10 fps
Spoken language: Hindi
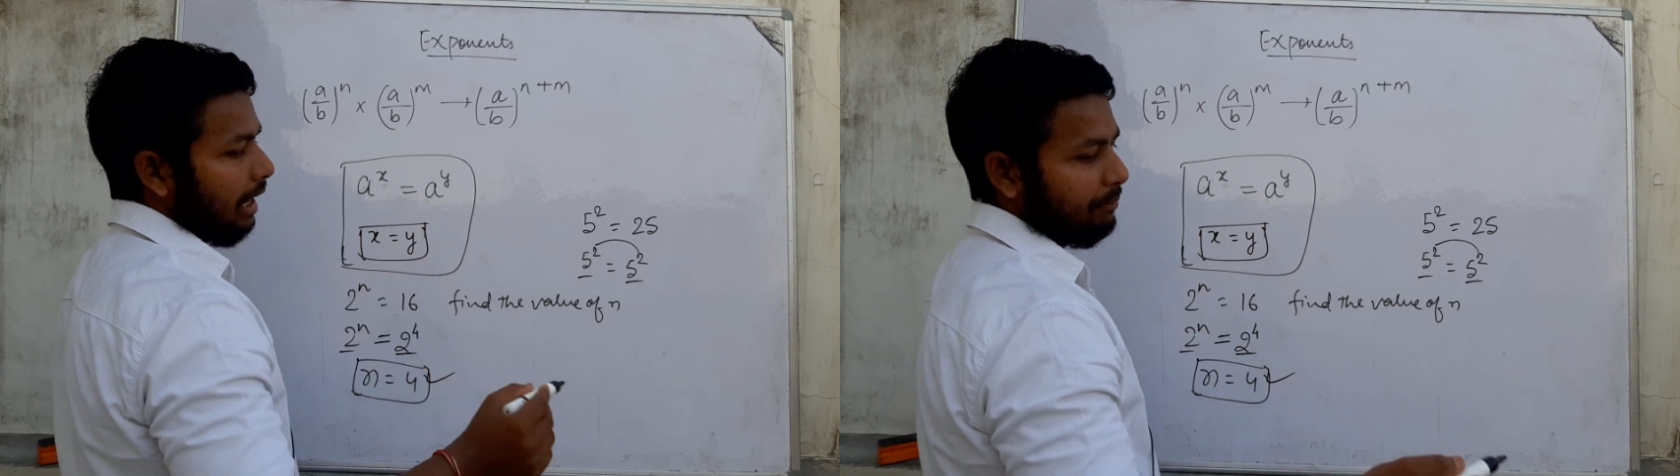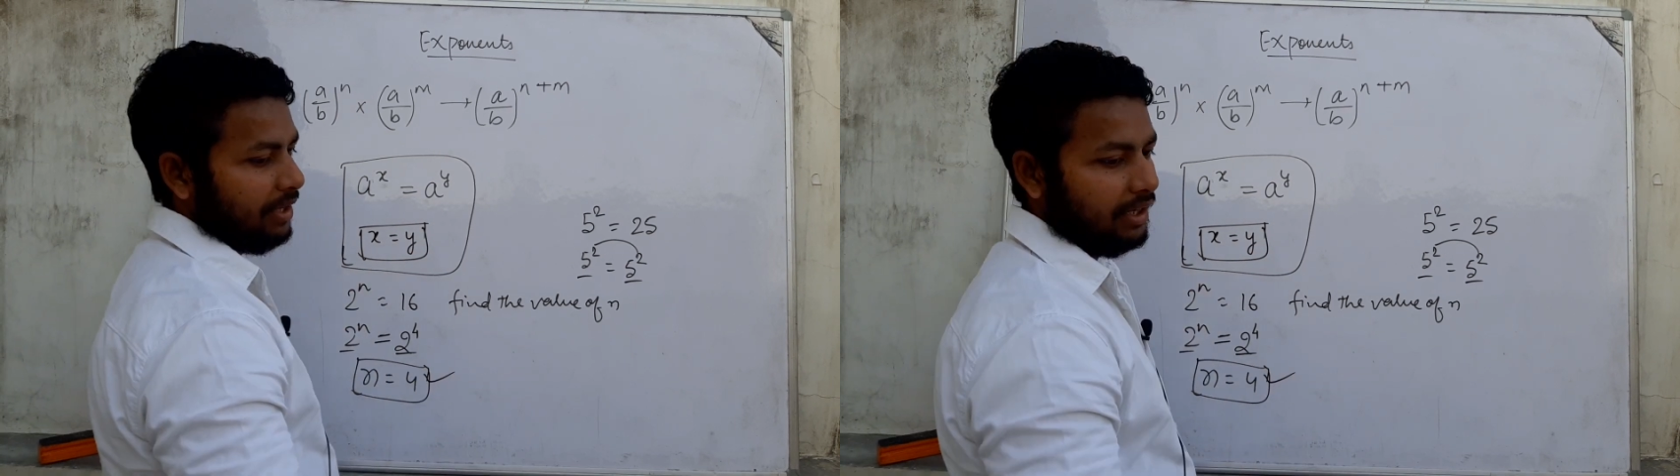
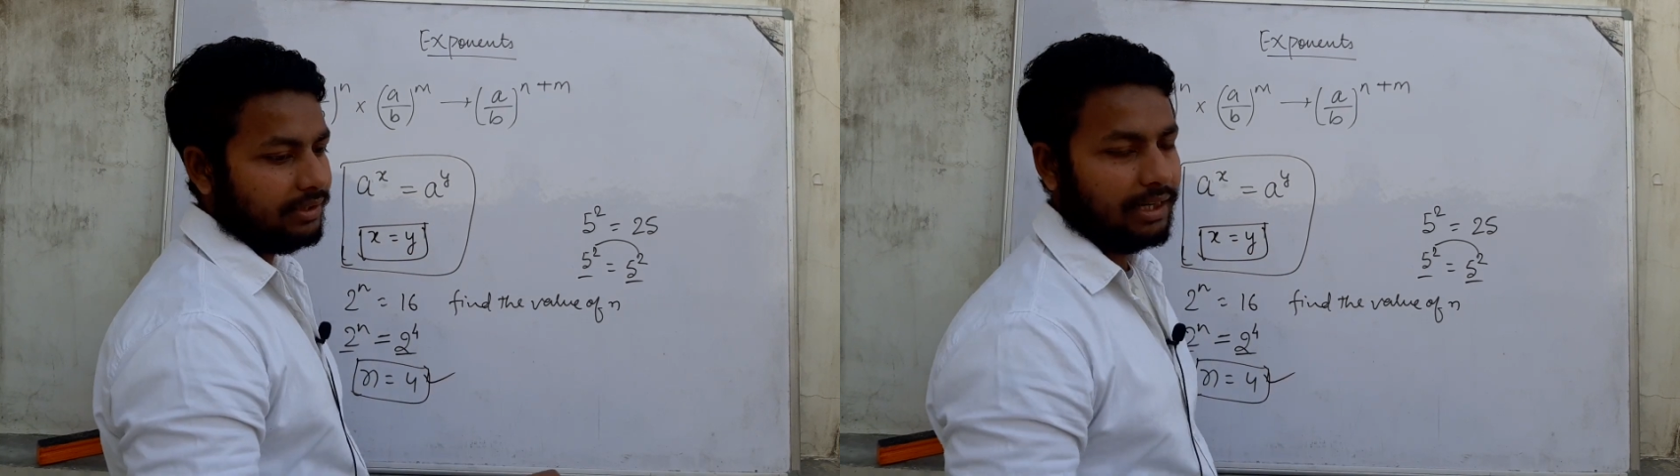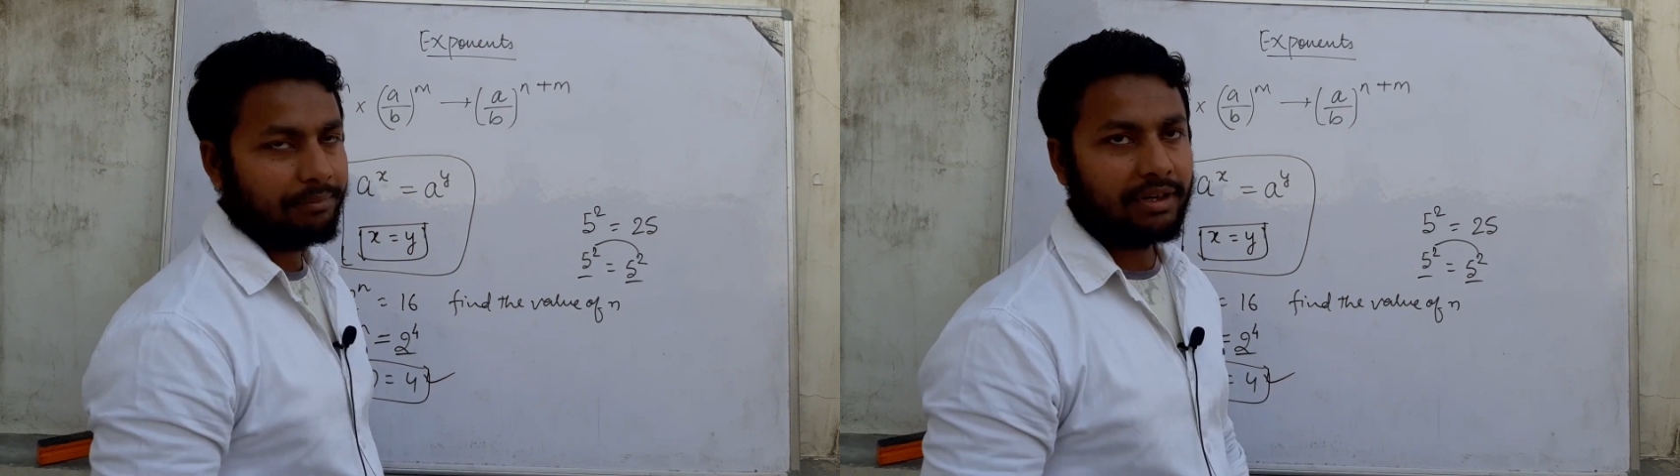आपका
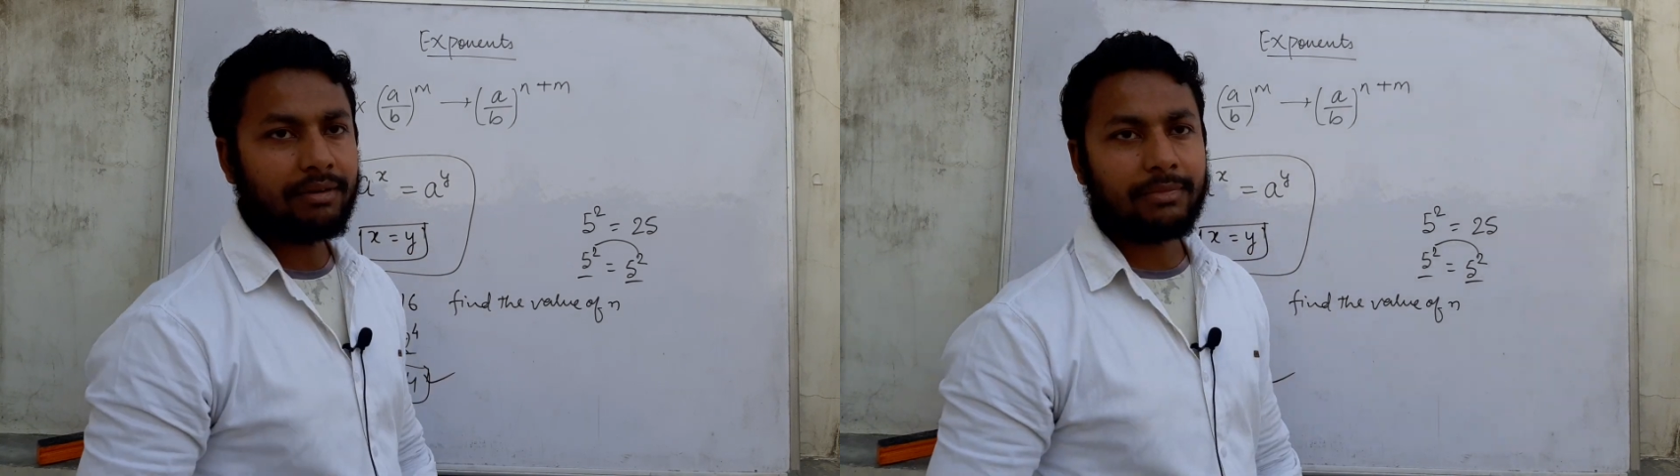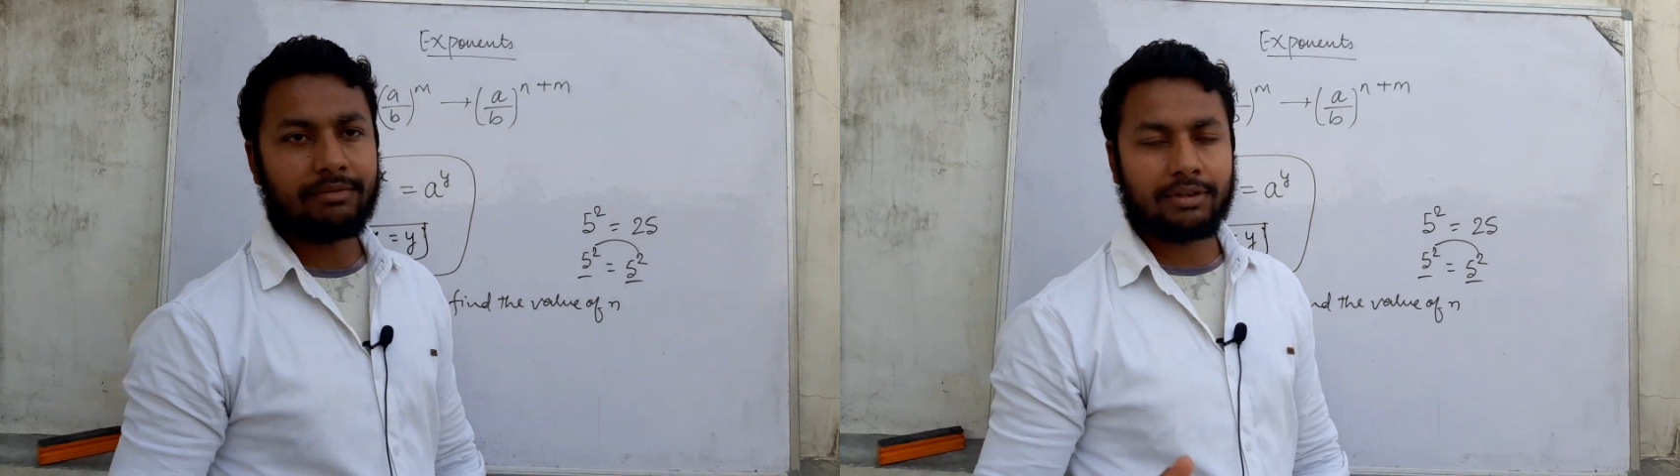
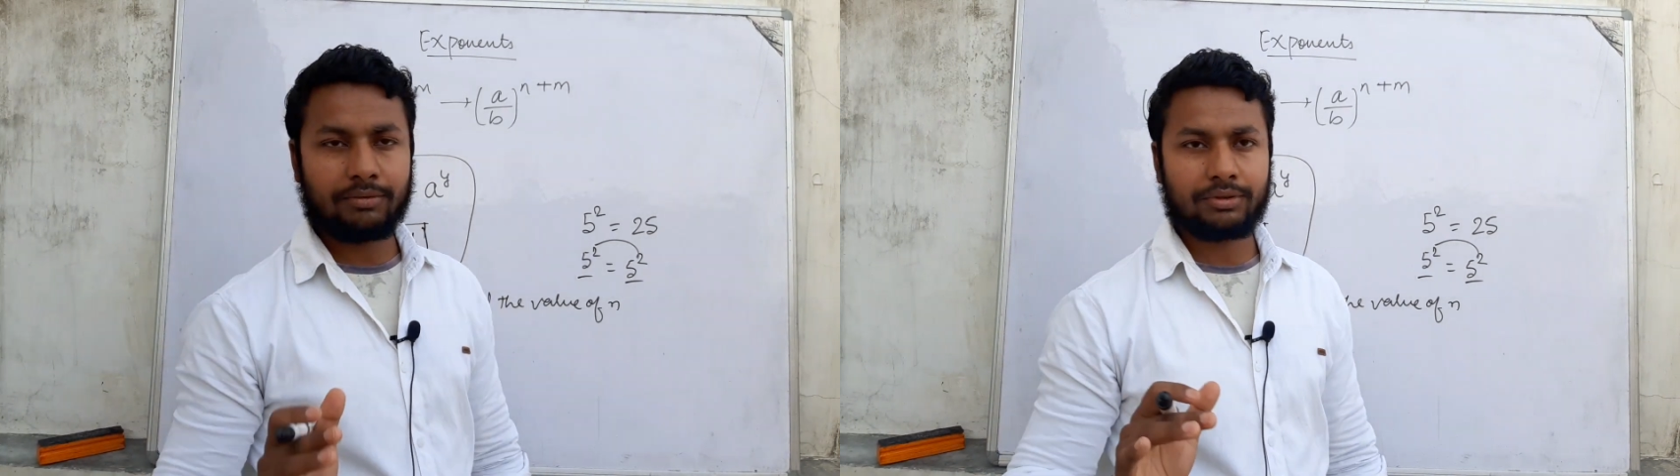चैप्टर में भी